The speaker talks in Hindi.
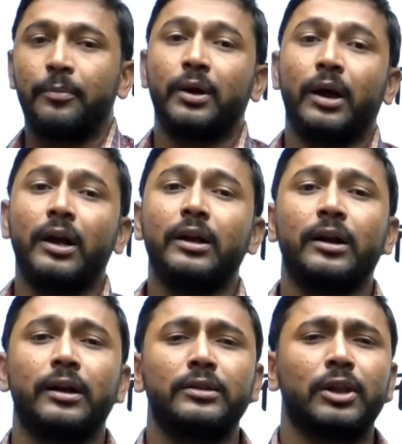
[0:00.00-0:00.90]
अंक
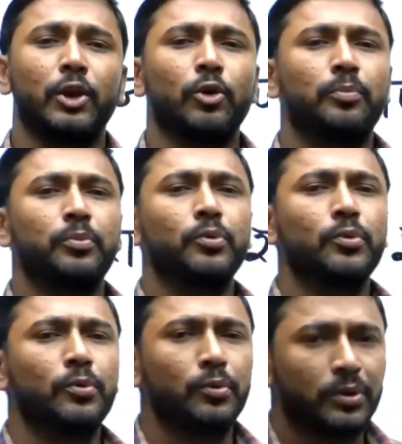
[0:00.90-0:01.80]
गणित ले लो
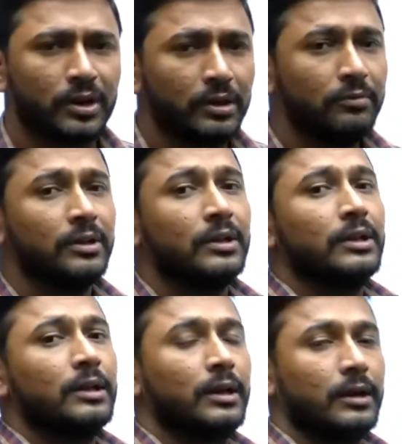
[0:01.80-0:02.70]
पूरी
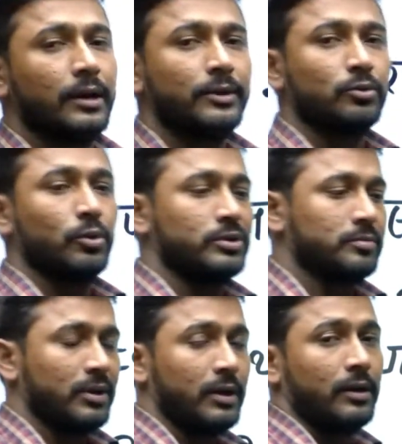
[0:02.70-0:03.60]
गणित को
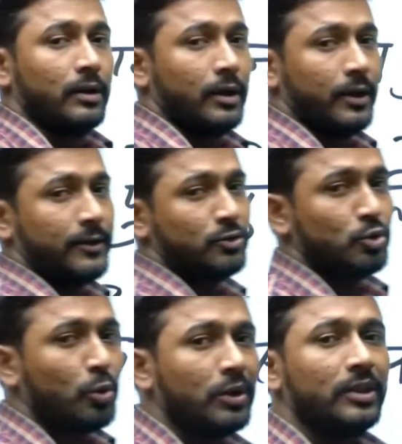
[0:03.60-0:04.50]
इसमें
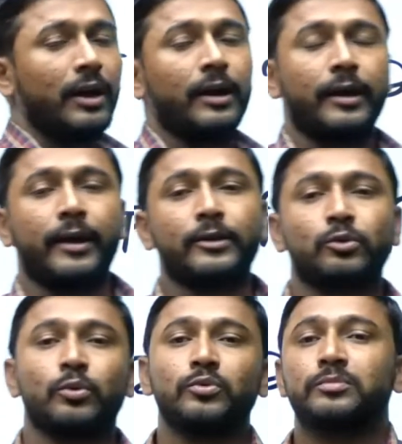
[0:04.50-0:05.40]
जोड़ दिया गया है तो
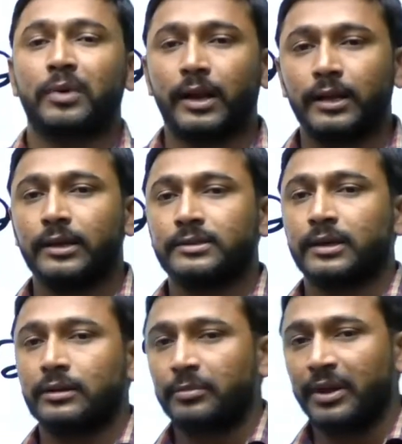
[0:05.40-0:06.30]
उस बालक के
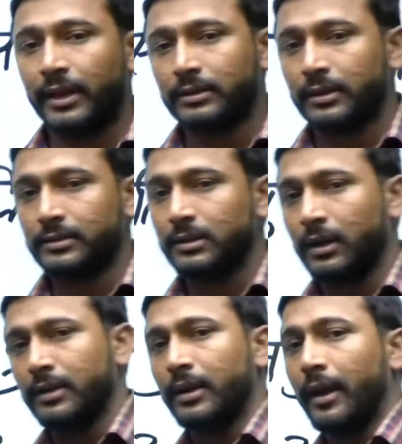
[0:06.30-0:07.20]
साथ में एक तरह से
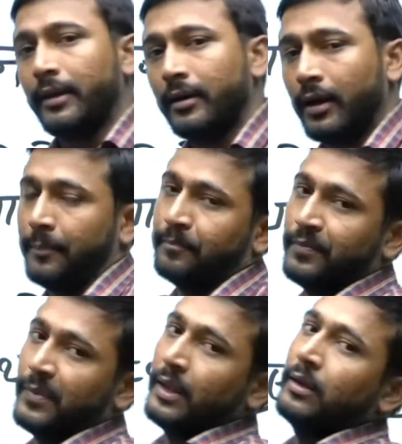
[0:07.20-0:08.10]
अन्याय है
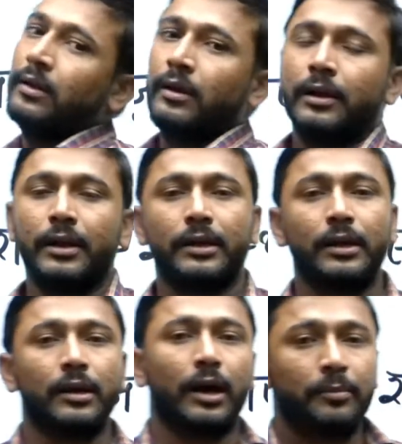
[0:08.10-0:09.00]
लेकिन
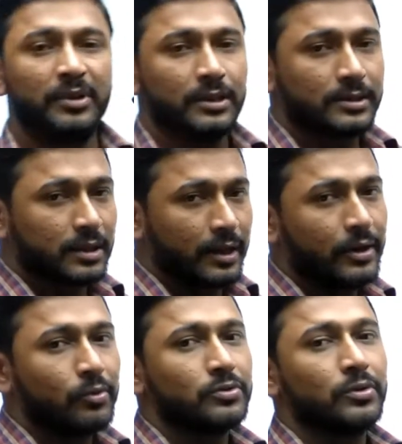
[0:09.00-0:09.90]
अभी 10 तारीख
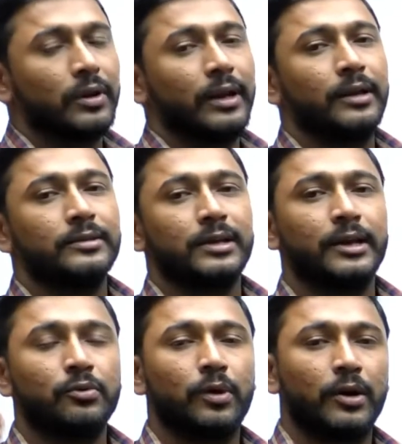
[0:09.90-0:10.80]
को जो कैलेंडर जारी
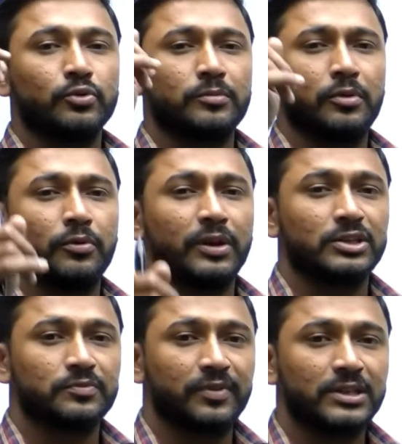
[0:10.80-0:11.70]
हुआ उसमें उन्होंने
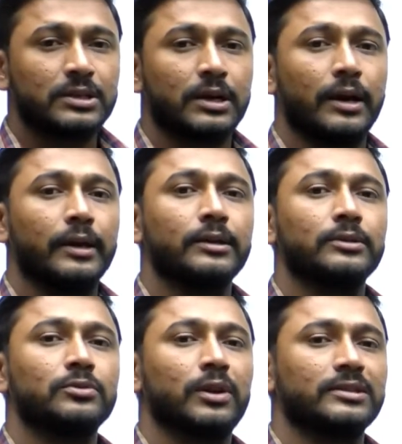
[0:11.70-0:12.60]
स्पष्ट कहा है कि जो
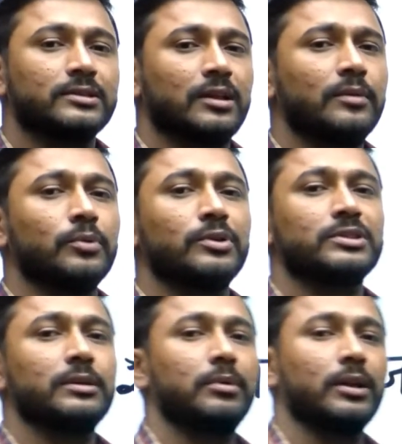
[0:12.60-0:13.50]
राजस्थान पुलिस की
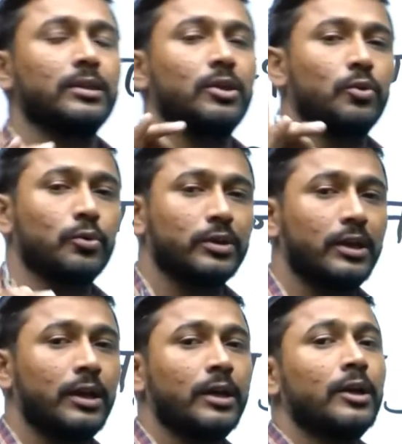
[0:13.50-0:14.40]
बढ़ती
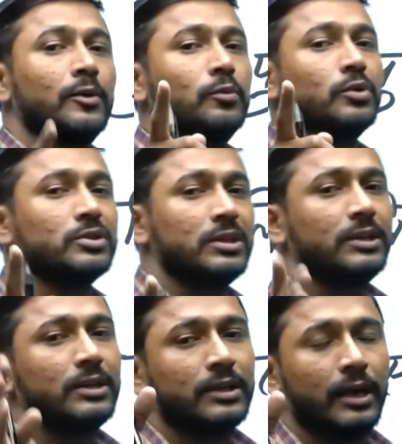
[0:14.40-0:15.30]
होगी वो सीईटी
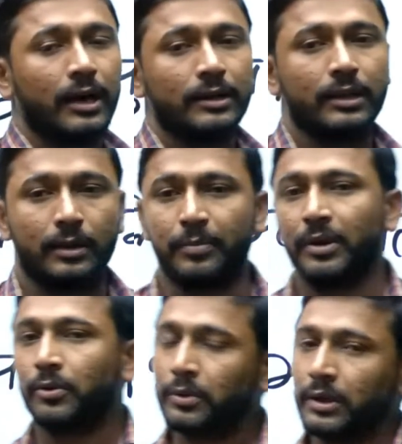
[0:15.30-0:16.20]
e के आधार पे
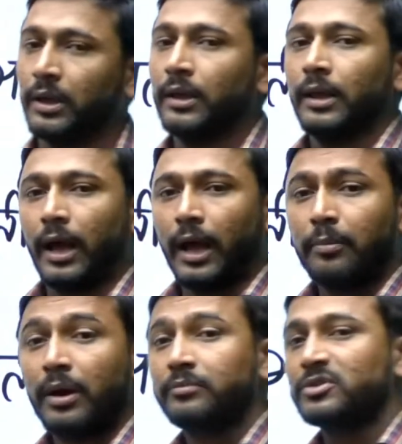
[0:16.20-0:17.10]
होगी अब
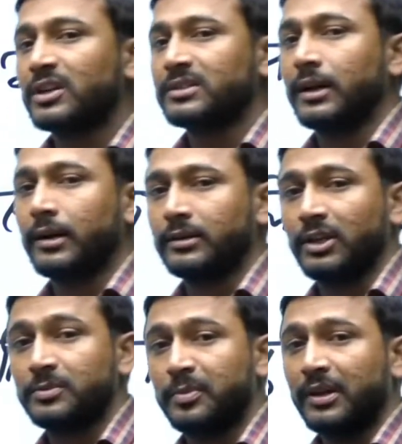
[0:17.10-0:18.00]
हम चर्चा करते हैं इस
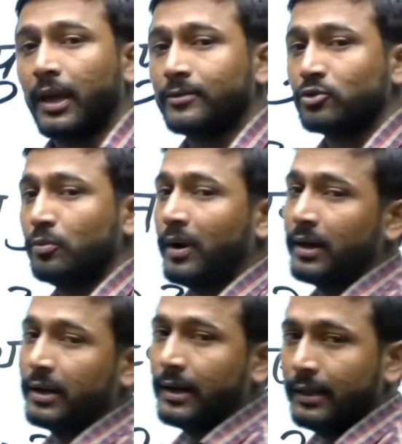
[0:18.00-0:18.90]
पर क्या इसको बाहर
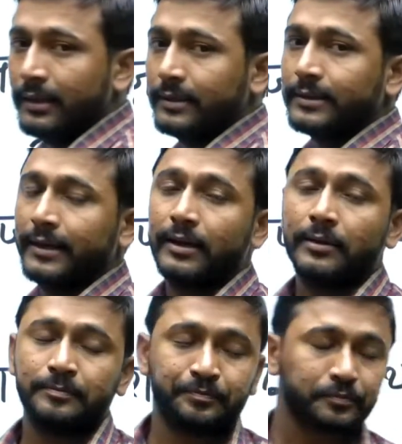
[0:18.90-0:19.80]
निकाल दिया जाएगा
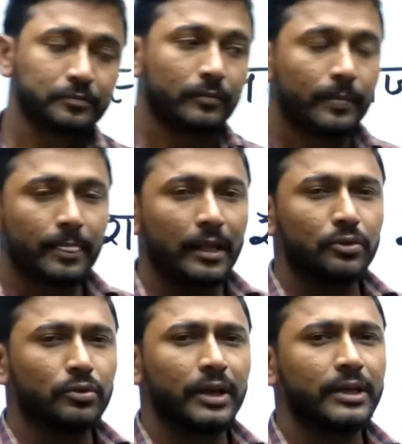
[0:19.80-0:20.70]
तो
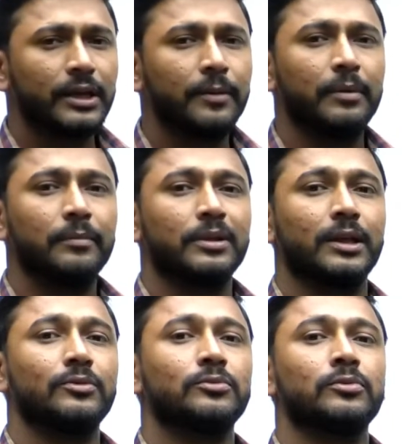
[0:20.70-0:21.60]
देखिए मैं बता
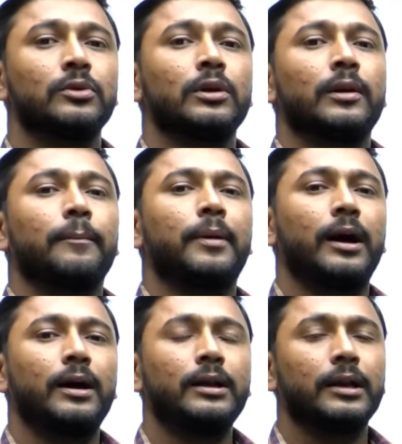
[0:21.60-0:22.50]
दूं
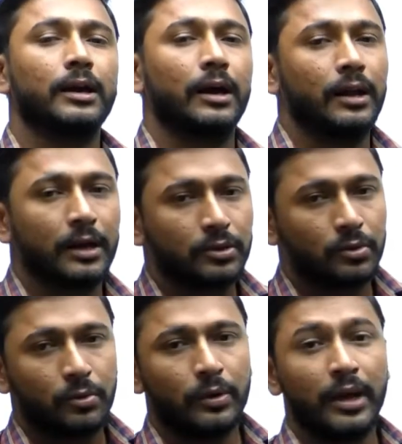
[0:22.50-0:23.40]
बाहर निकालना
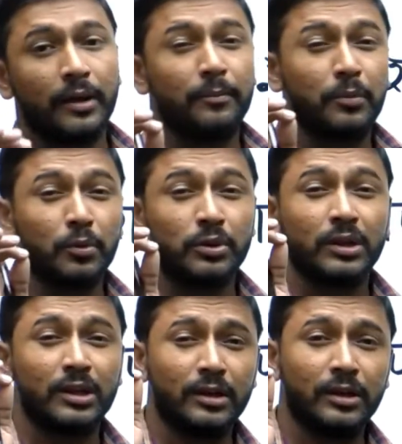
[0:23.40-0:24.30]
तो एक बहुत
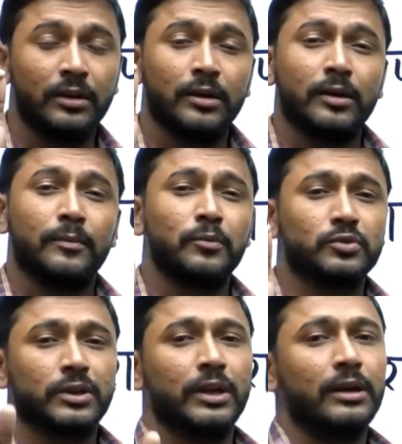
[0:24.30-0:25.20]
ही
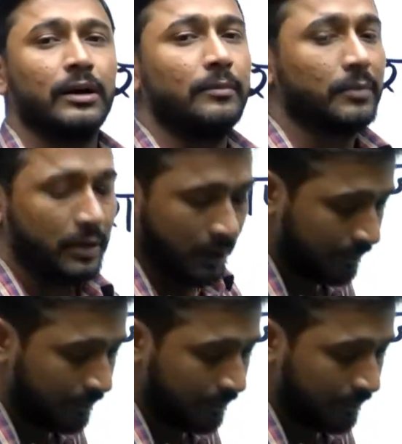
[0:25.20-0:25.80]
मुश्किल काम है